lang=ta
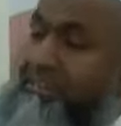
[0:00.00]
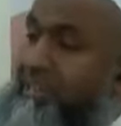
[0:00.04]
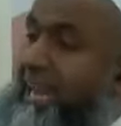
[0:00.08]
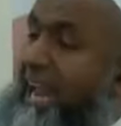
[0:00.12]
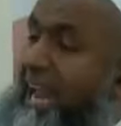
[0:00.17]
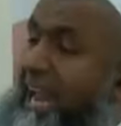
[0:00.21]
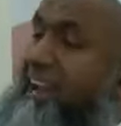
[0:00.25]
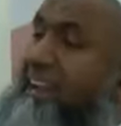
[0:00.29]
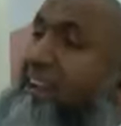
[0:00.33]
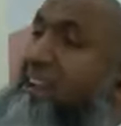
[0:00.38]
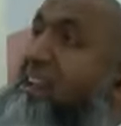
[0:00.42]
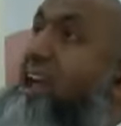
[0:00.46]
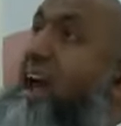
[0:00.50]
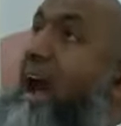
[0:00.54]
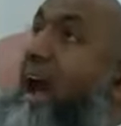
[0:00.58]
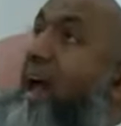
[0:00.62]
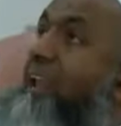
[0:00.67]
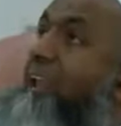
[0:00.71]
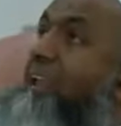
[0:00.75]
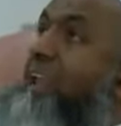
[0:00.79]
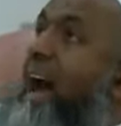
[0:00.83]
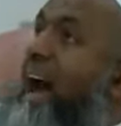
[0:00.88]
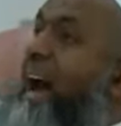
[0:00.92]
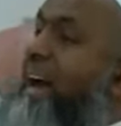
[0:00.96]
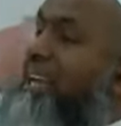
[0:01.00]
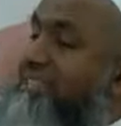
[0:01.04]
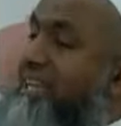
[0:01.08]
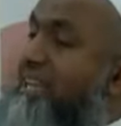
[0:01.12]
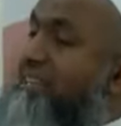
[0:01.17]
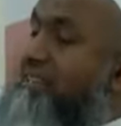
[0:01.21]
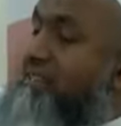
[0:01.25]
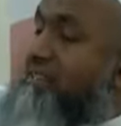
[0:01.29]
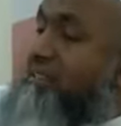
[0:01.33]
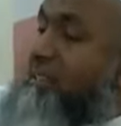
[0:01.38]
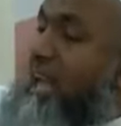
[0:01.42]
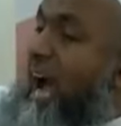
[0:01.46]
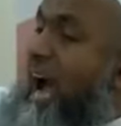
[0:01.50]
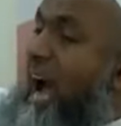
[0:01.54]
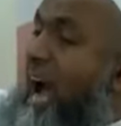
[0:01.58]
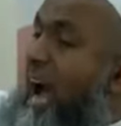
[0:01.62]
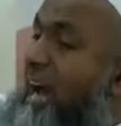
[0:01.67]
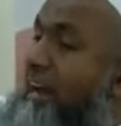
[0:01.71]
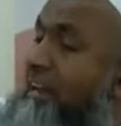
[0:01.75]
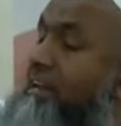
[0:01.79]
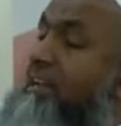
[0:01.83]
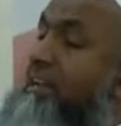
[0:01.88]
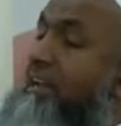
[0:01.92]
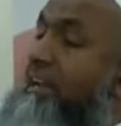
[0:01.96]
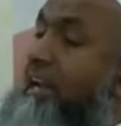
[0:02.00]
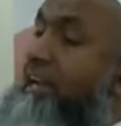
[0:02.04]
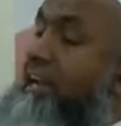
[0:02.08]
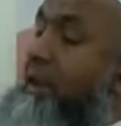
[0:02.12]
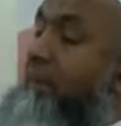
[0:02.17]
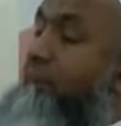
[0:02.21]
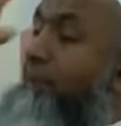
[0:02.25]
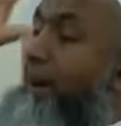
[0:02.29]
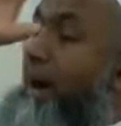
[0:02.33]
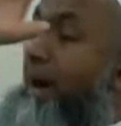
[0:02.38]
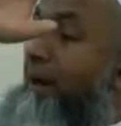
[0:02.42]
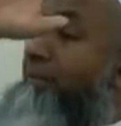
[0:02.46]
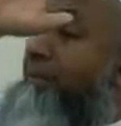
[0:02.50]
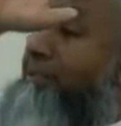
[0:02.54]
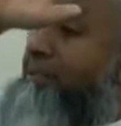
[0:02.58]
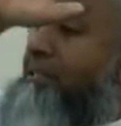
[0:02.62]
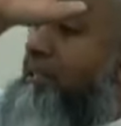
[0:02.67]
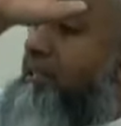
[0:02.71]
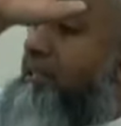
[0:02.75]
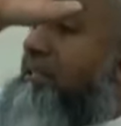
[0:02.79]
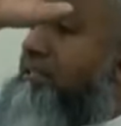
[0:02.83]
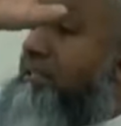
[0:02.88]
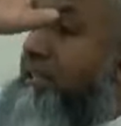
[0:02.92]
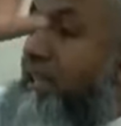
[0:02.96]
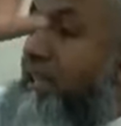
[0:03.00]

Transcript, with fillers: விட்டேன் அல்லாஹ் சத்தார் என்ற பாவத்துக்கு